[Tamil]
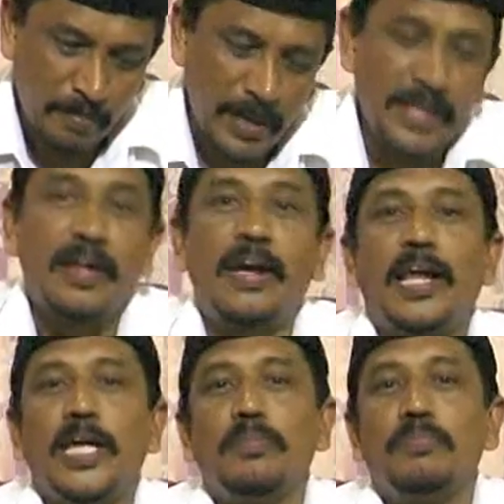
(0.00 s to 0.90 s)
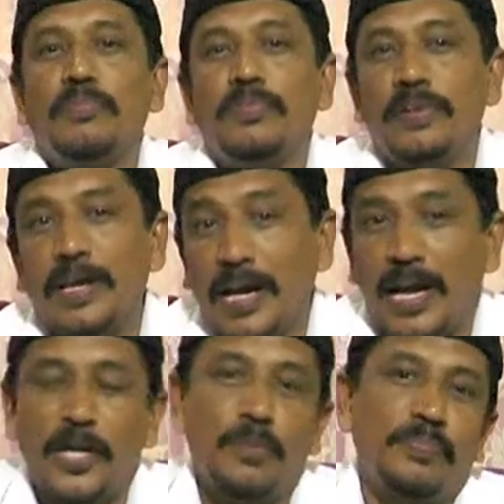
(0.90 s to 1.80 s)
மனிதர்களையும்
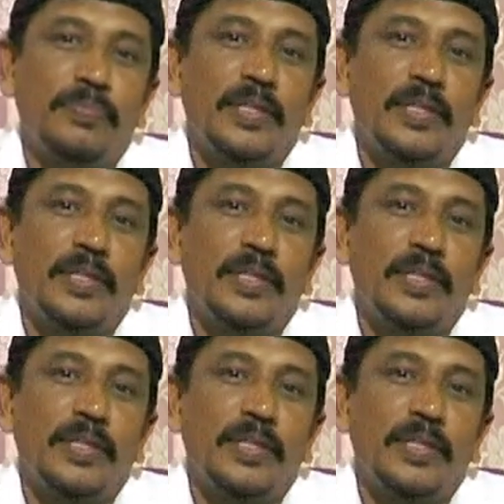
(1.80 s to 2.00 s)
ஜின்களையும்